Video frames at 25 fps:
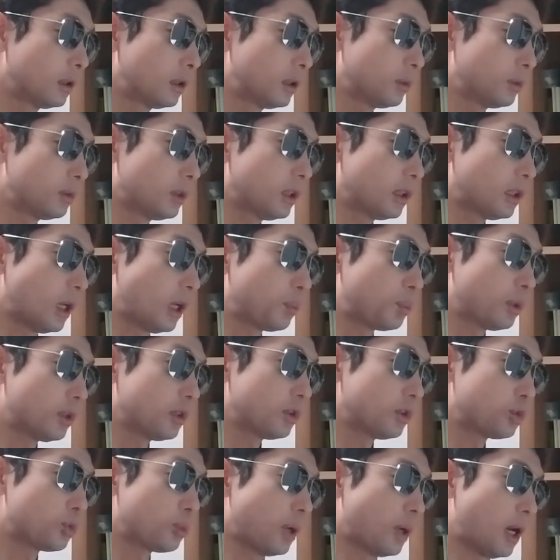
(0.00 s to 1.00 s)
이번에
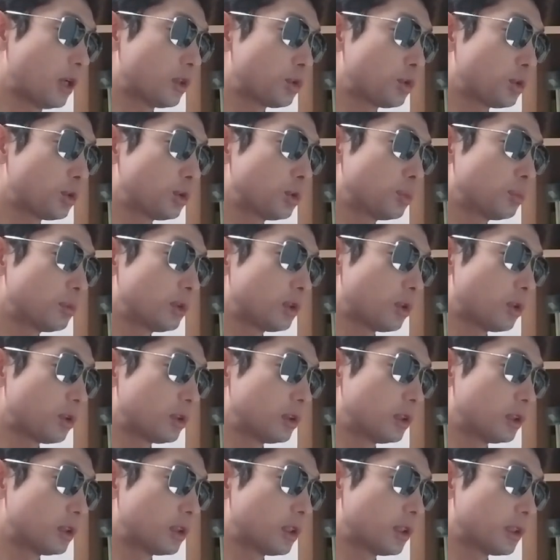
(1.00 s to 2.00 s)
답변에서 좀 아쉬움을
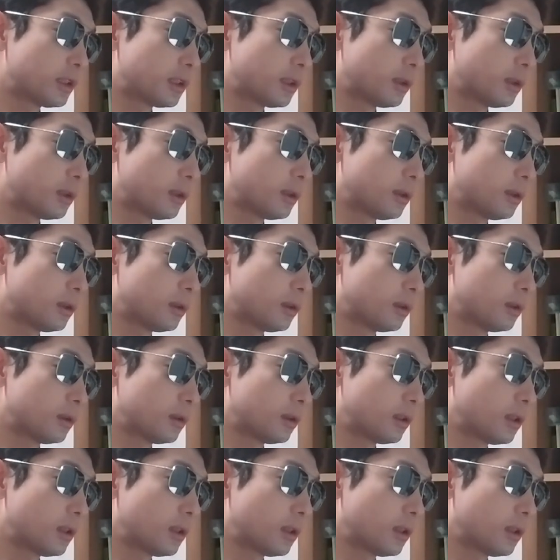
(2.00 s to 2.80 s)
저는 느꼈어요.